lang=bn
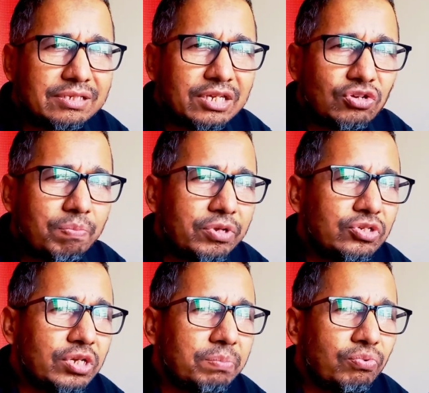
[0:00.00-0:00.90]
যে সব
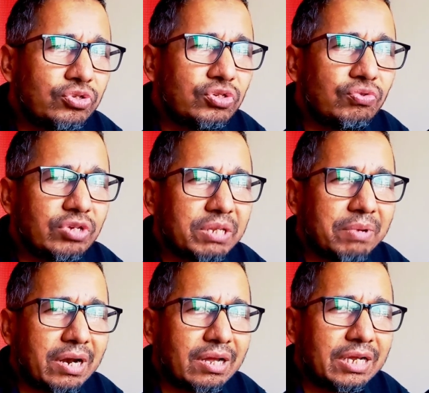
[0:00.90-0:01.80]
কিছুকে প্রশ্ন করতে
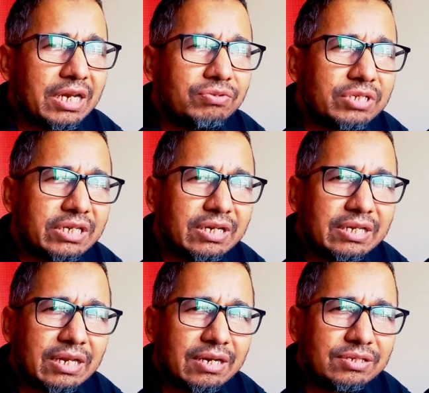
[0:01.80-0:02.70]
পারা এটাই হচ্ছে
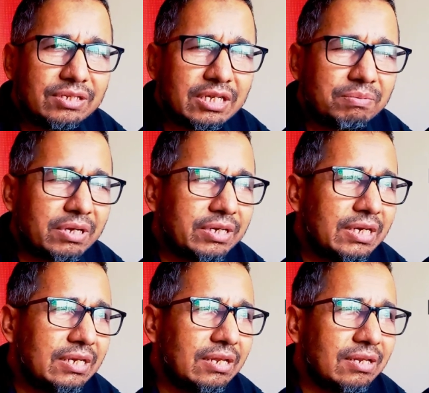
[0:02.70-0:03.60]
ক্রিটিক্যাল রিজনিং বা
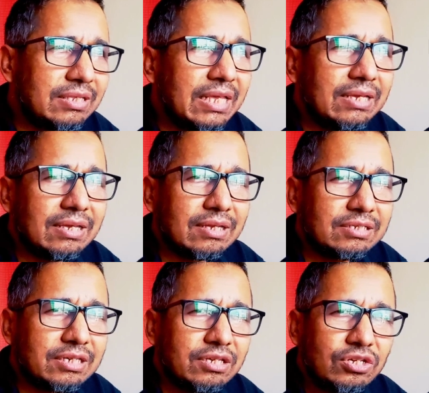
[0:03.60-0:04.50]
ক্রিটিক্যাল থিঙ্কিং
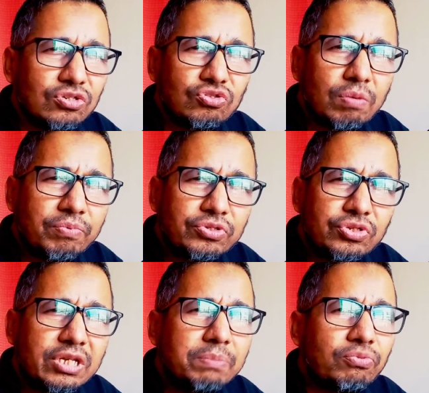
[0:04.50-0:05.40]
যে সব
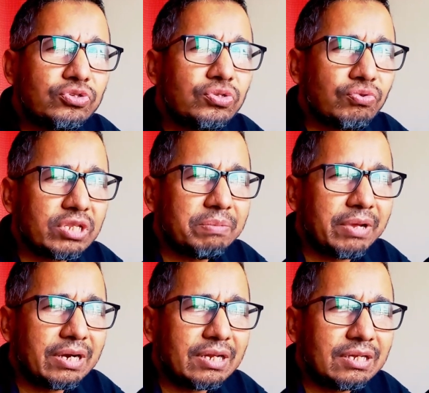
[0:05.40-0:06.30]
কিছুকে প্রশ্ন করতে
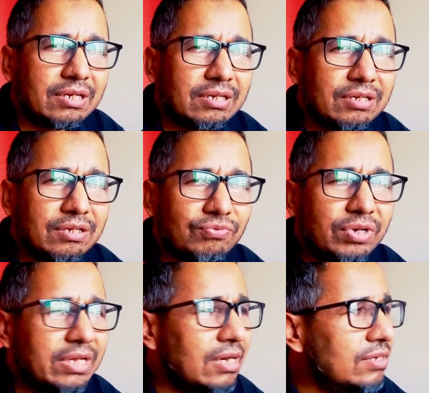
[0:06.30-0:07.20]
পারাটা
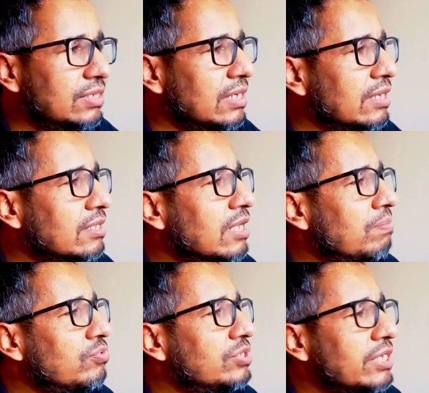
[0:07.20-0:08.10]
ক্রিটিক্যাল রিজনিং
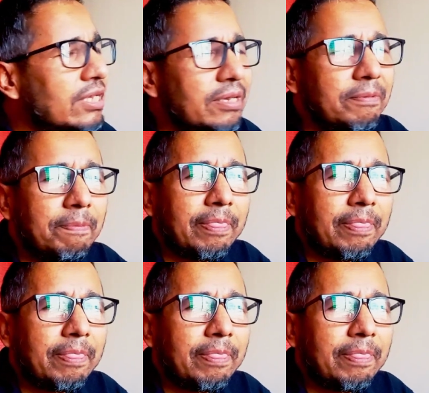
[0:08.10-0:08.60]
তারপর হচ্ছে গিয়ে